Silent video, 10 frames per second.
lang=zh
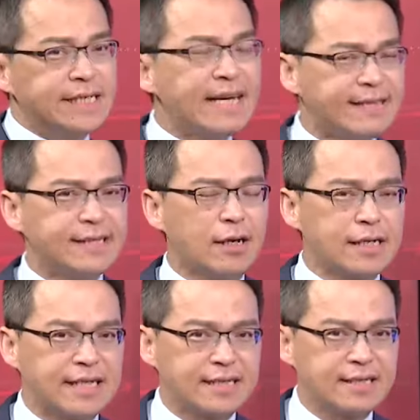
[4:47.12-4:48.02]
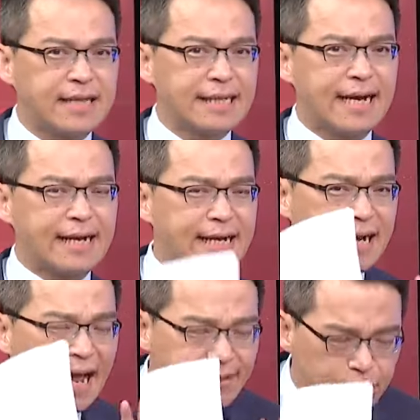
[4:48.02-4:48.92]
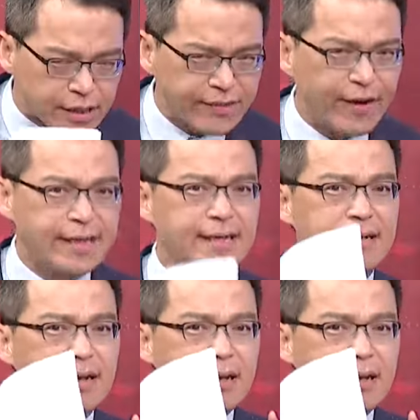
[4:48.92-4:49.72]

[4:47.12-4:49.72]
你现在提到的，其实大家看到这个地方一个